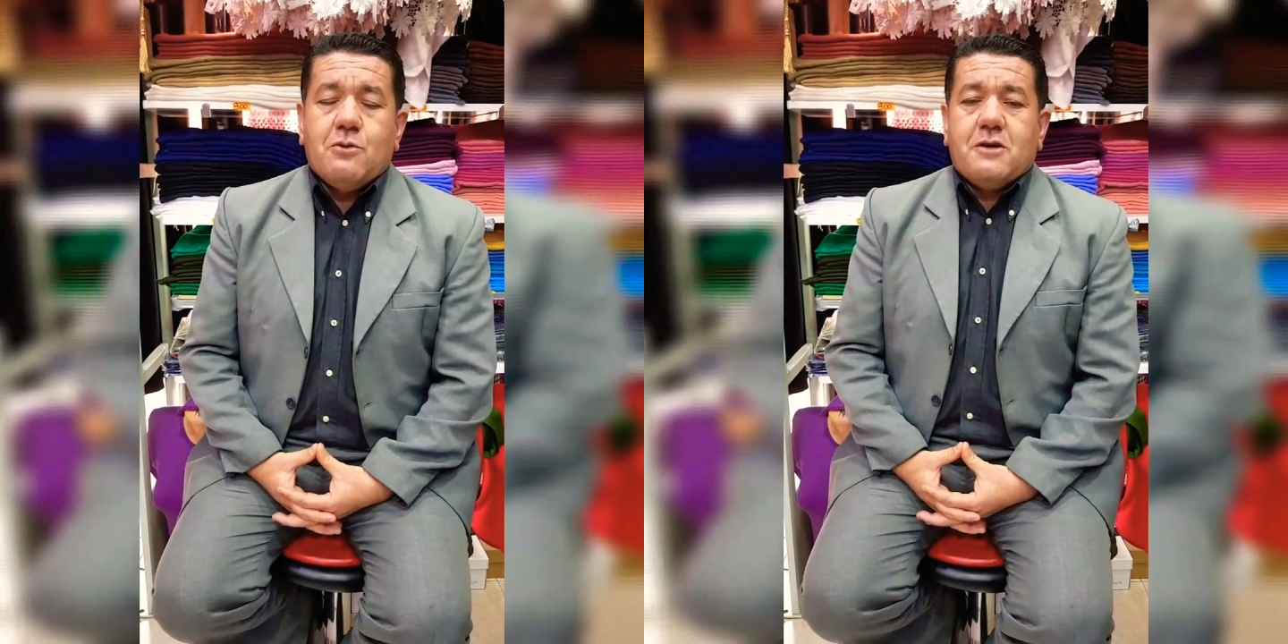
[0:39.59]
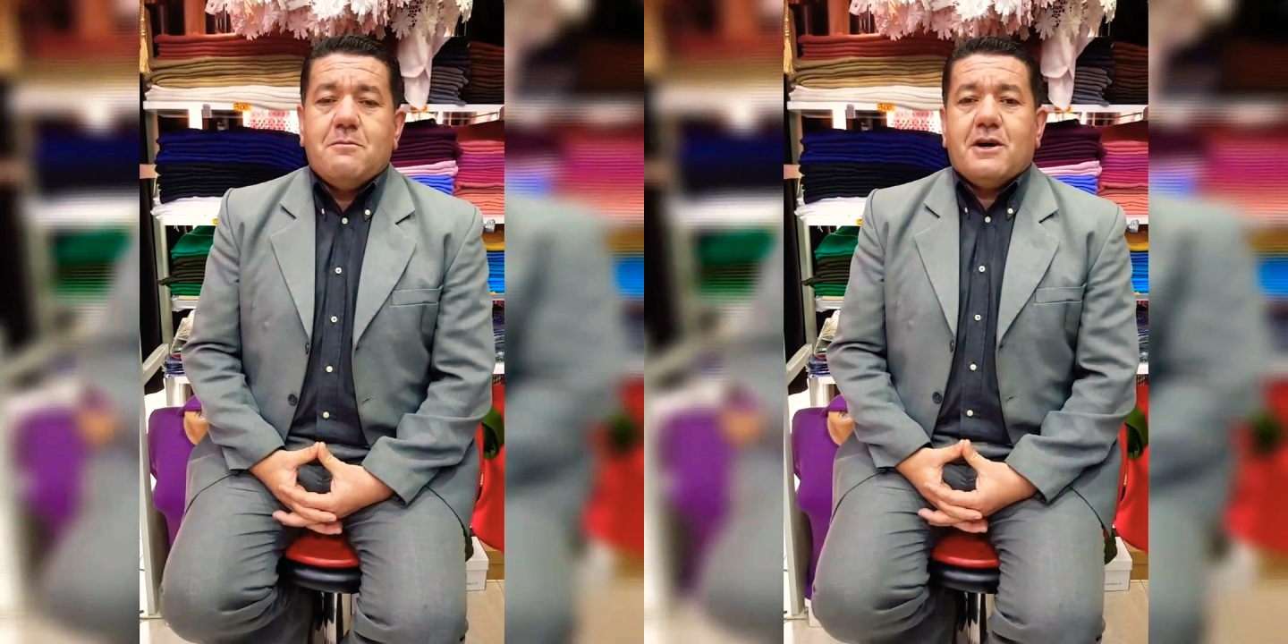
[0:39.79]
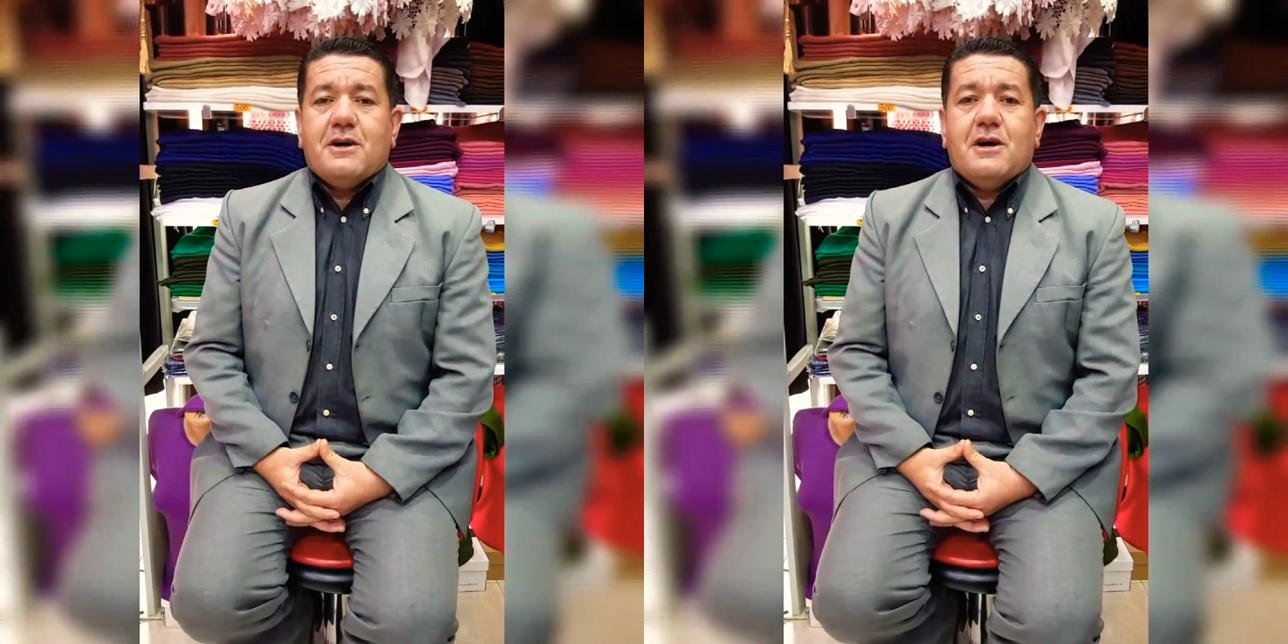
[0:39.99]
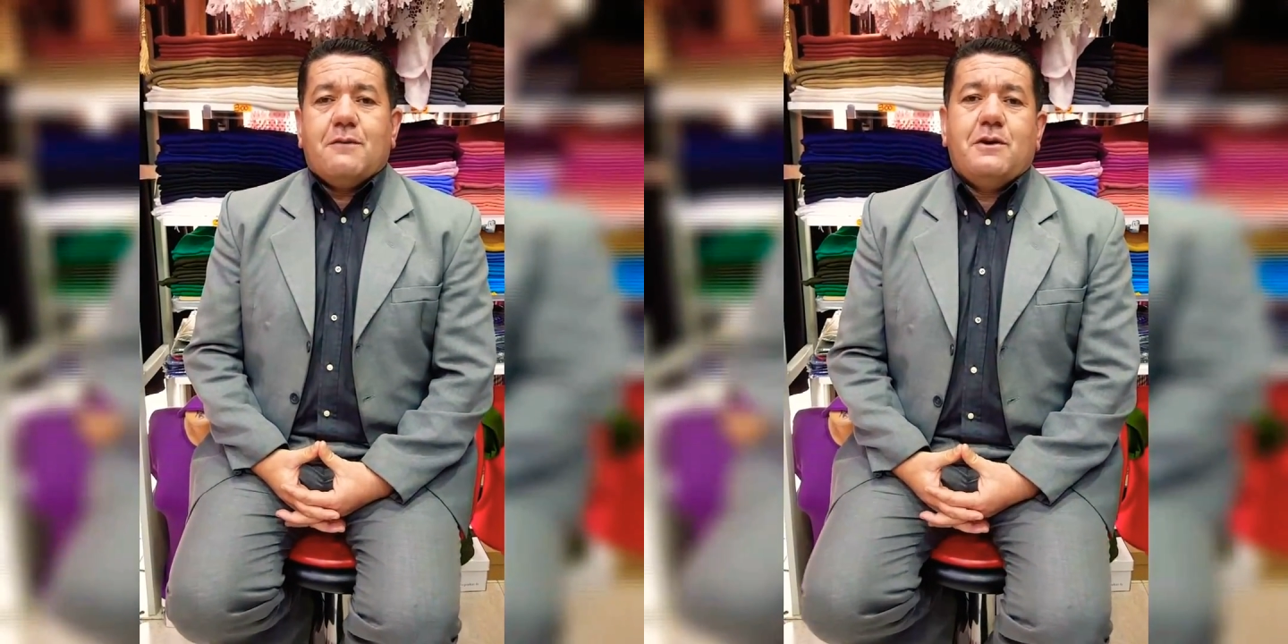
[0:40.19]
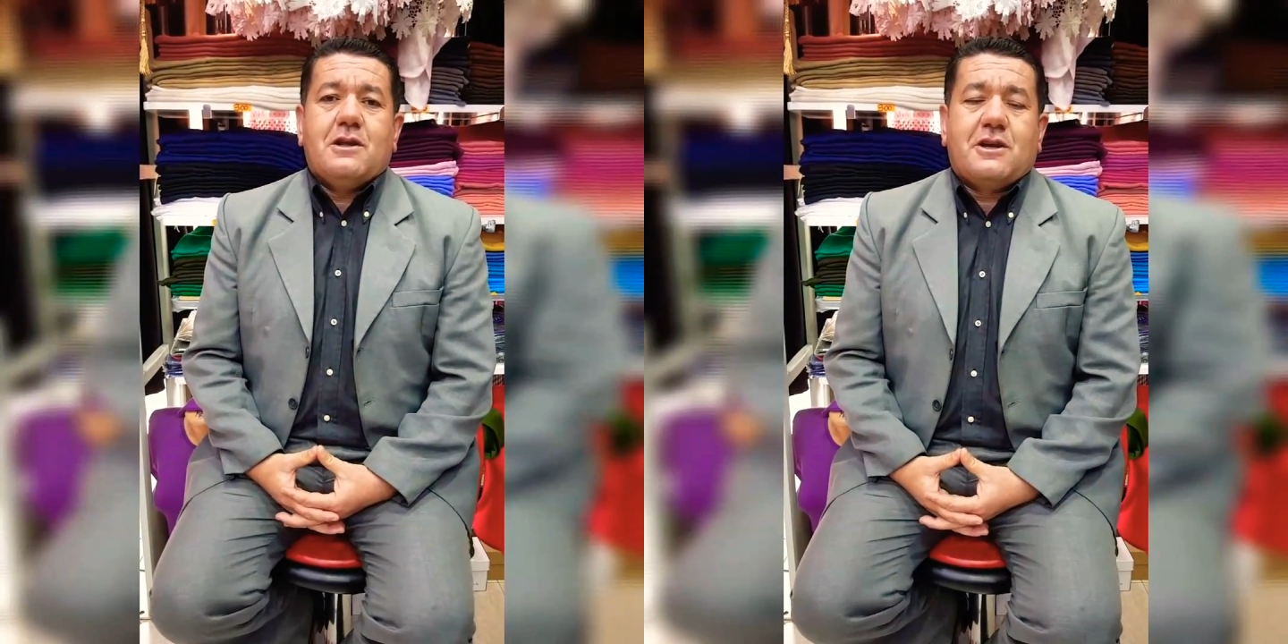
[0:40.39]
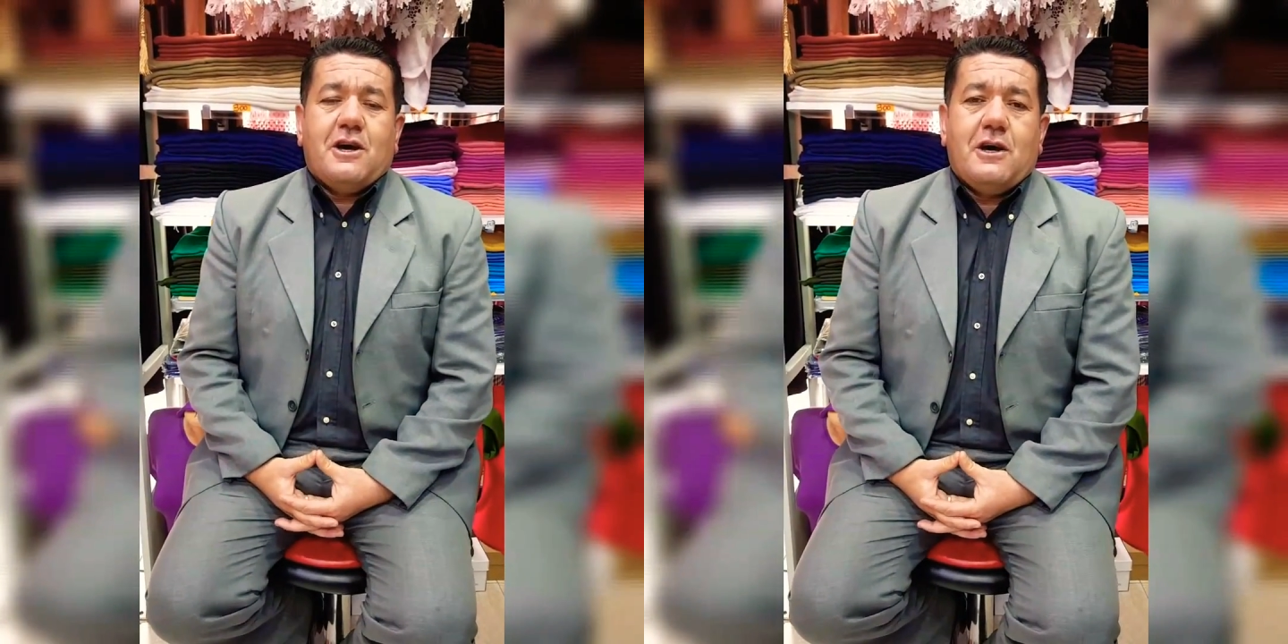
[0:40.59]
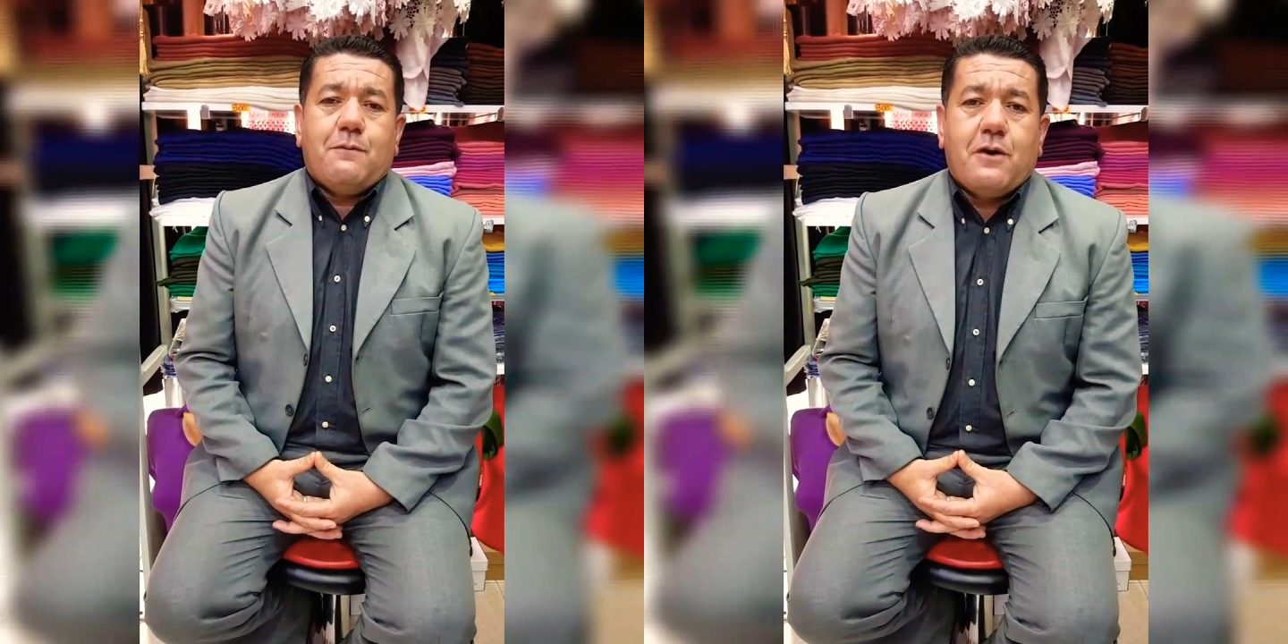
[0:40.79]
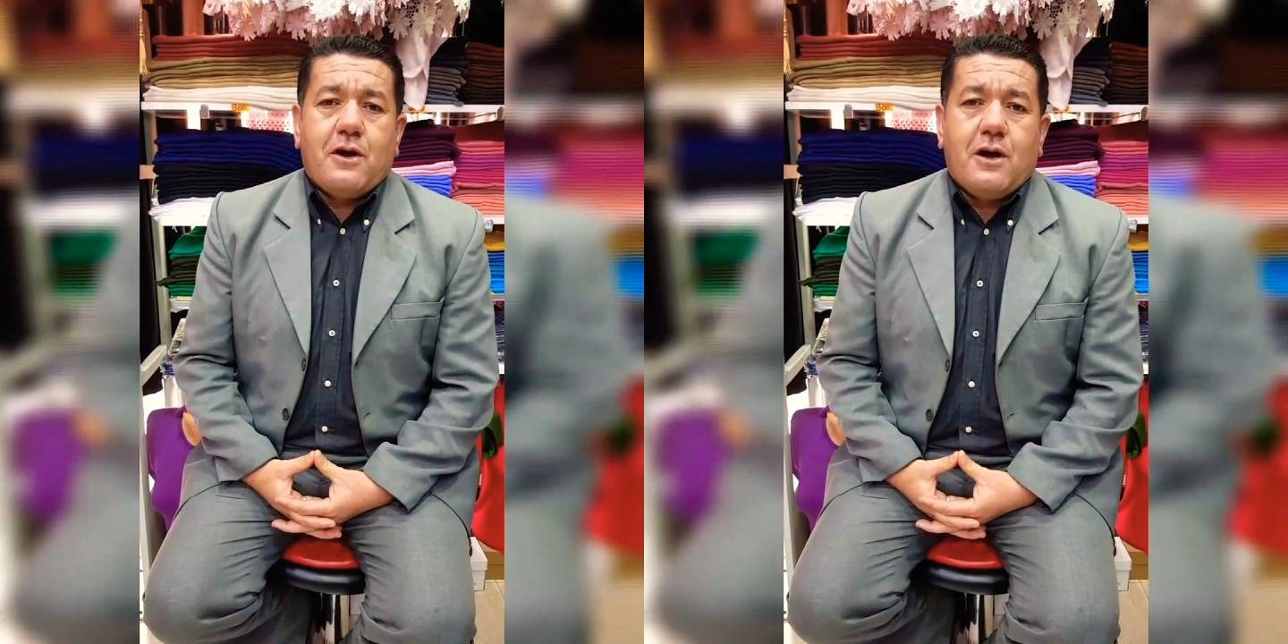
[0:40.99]
المتبقية في
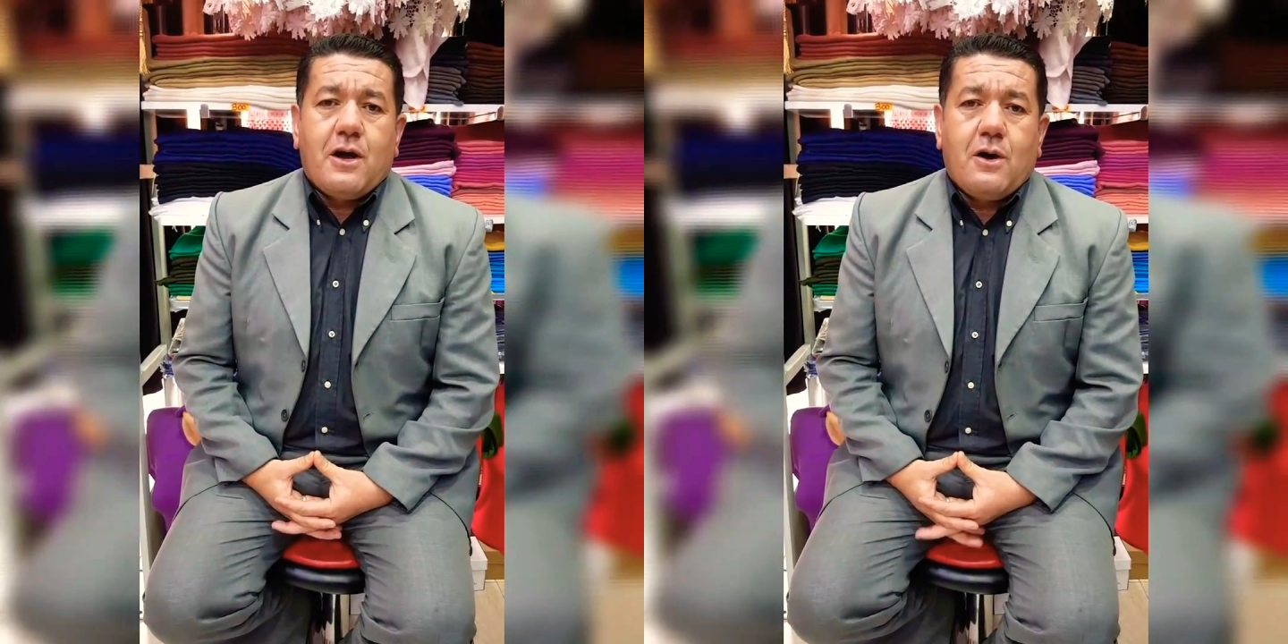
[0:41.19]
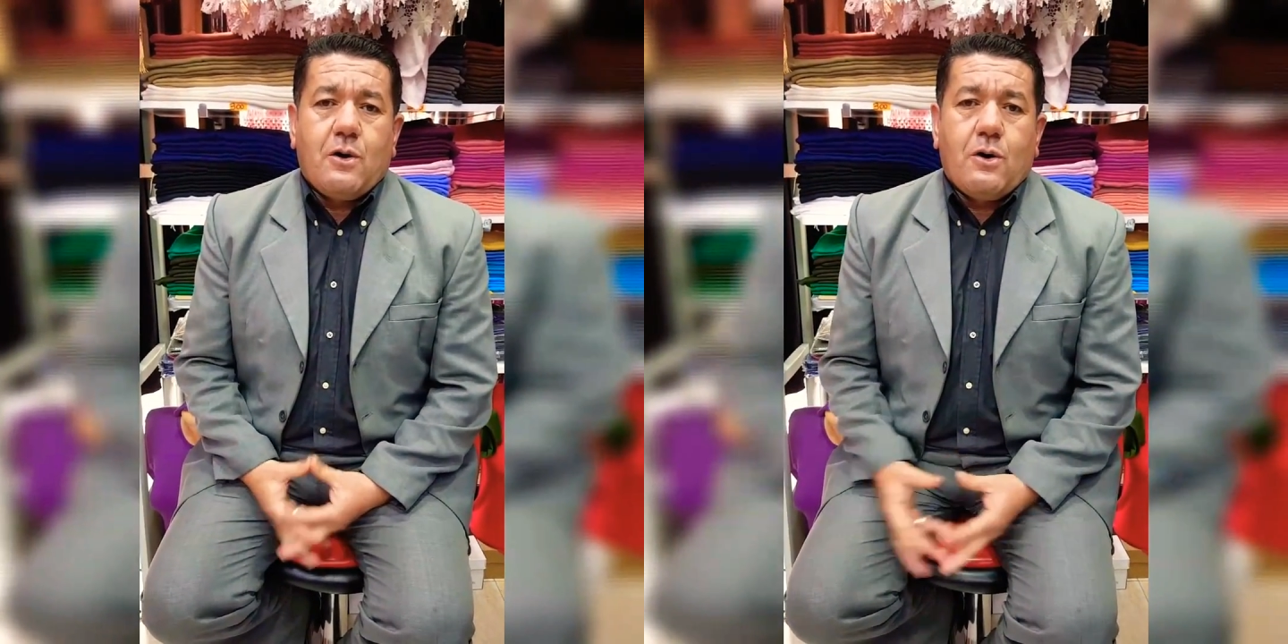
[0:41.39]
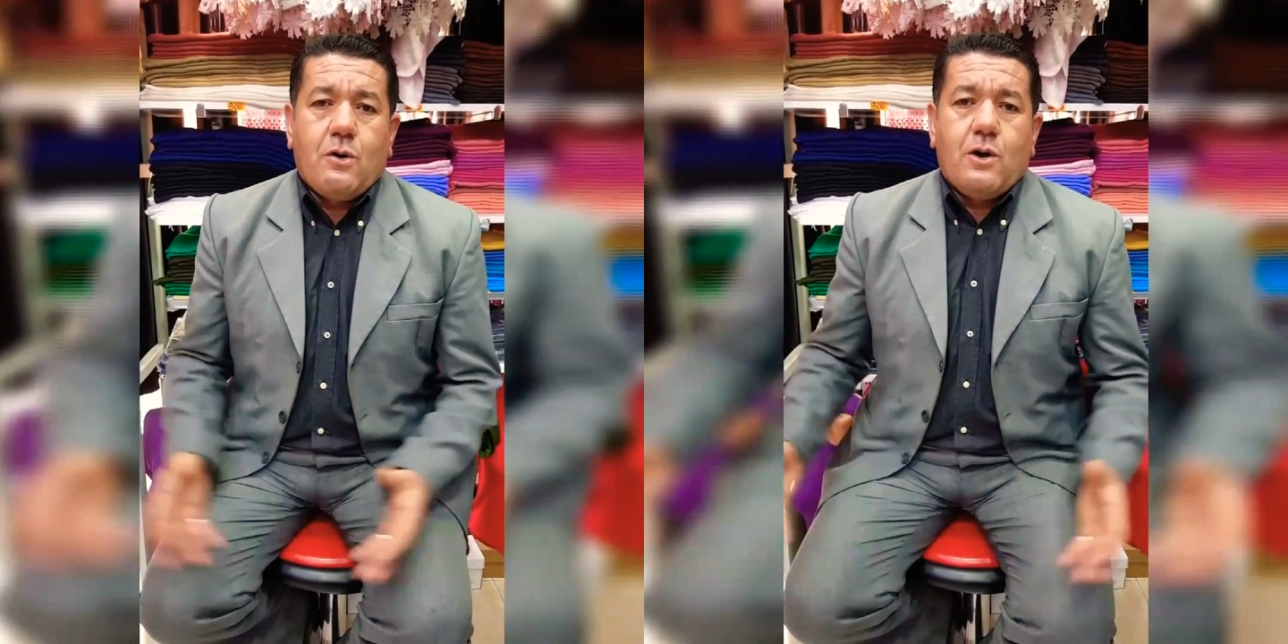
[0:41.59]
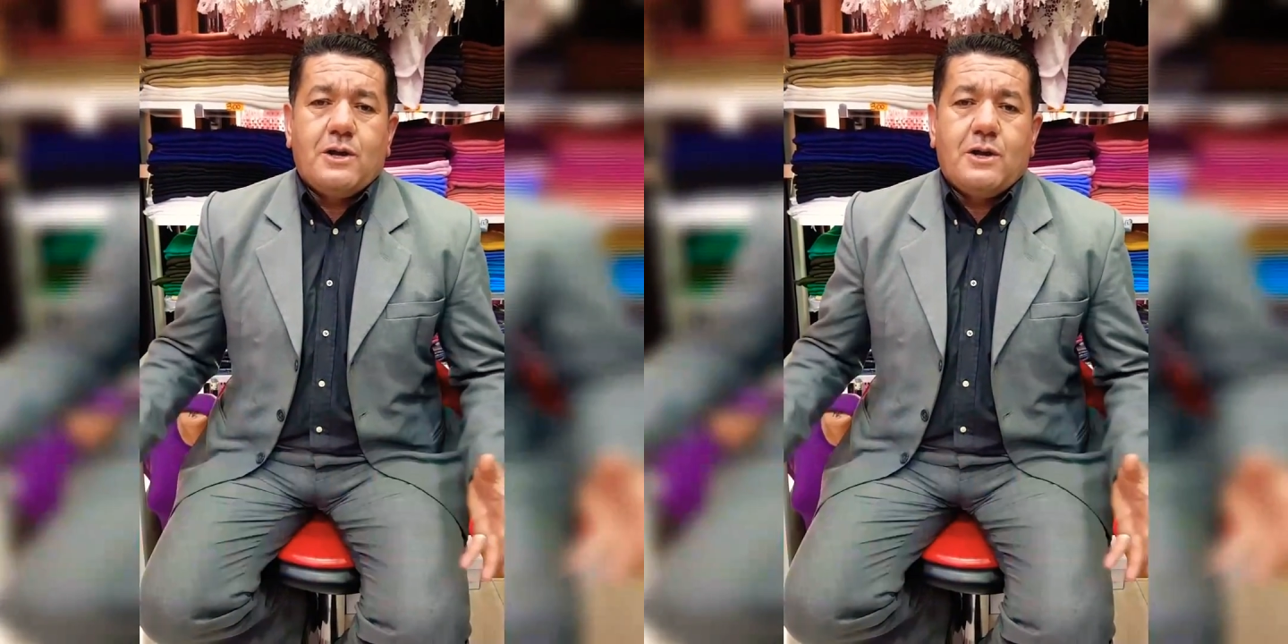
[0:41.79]
الكاف آه،